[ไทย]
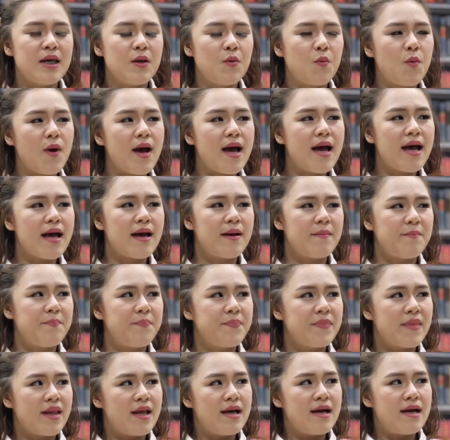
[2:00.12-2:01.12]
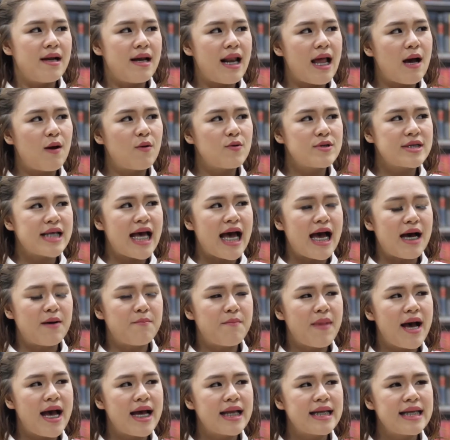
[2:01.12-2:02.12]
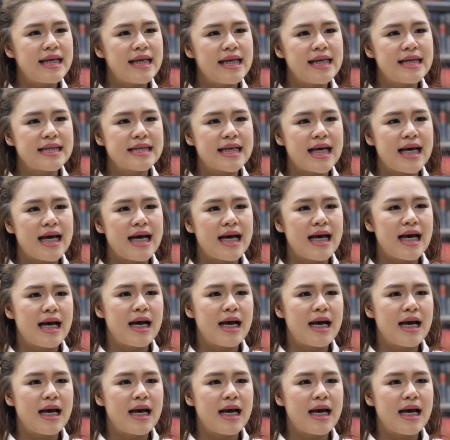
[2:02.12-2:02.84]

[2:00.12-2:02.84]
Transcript: คิดว่าเราสามารถที่จะ